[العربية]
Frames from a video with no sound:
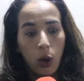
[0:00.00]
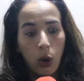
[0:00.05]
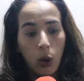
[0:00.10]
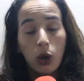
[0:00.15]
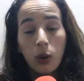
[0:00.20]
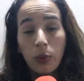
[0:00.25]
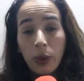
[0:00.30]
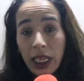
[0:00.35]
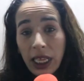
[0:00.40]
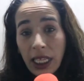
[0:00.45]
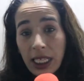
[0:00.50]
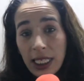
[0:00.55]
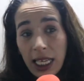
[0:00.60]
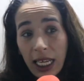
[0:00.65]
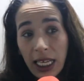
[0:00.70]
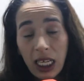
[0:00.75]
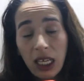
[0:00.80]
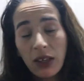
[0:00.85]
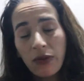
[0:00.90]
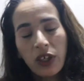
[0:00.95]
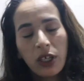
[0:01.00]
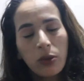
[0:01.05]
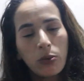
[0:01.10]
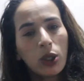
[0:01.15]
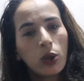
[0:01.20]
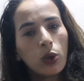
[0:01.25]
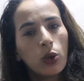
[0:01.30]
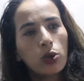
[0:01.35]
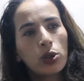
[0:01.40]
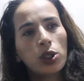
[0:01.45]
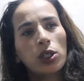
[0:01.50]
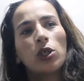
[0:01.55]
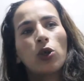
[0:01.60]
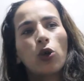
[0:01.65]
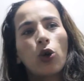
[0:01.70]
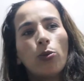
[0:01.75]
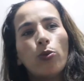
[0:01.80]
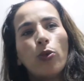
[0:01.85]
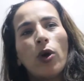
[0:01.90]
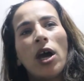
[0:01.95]
والبيت اللي ساكنه فيه ما نقولش
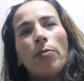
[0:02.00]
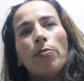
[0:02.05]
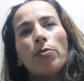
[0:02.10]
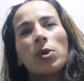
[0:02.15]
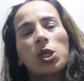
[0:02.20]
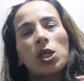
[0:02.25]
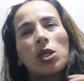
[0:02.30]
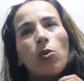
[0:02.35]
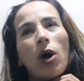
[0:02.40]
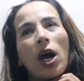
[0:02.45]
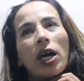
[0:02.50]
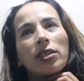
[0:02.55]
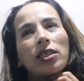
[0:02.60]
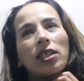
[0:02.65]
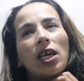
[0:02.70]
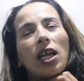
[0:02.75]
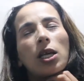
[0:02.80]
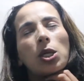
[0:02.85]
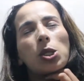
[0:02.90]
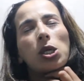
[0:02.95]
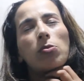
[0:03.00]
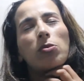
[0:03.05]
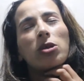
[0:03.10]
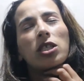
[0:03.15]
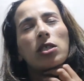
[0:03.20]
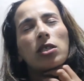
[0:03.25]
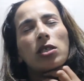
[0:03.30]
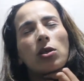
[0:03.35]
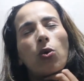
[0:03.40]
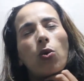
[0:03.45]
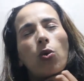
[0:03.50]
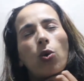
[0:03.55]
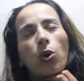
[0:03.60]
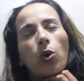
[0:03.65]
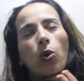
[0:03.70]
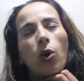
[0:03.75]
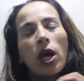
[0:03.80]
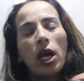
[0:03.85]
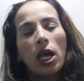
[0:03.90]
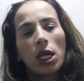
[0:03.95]
لكم مهمش لواحد الدرجه ما
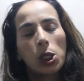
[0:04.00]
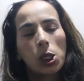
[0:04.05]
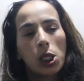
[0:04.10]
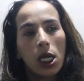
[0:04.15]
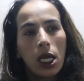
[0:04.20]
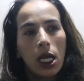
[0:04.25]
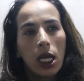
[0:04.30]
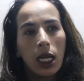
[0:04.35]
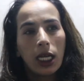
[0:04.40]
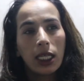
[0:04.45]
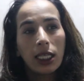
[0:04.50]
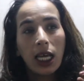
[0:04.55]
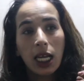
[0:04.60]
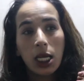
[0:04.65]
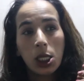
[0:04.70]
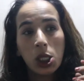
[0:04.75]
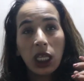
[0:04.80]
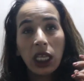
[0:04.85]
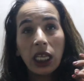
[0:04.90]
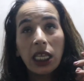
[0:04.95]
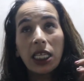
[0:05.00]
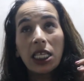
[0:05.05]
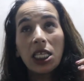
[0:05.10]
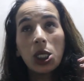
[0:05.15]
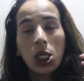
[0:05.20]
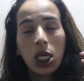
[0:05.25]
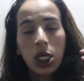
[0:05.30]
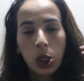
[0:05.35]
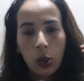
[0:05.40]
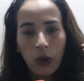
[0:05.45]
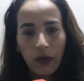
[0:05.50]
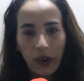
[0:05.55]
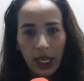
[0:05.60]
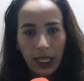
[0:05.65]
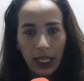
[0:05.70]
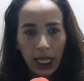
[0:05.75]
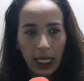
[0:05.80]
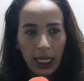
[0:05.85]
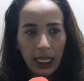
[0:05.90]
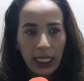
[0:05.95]
تصوروهاش لدرجه اللي جاي يشوف
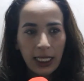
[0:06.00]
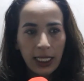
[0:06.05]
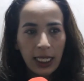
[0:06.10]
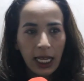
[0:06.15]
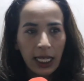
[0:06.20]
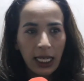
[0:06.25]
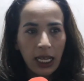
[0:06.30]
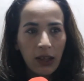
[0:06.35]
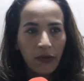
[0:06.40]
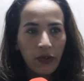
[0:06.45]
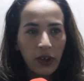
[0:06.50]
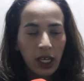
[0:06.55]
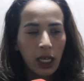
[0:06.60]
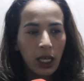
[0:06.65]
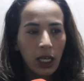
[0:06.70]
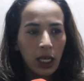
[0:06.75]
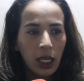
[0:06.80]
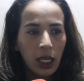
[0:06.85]
هذاك اللي ساكنه فيه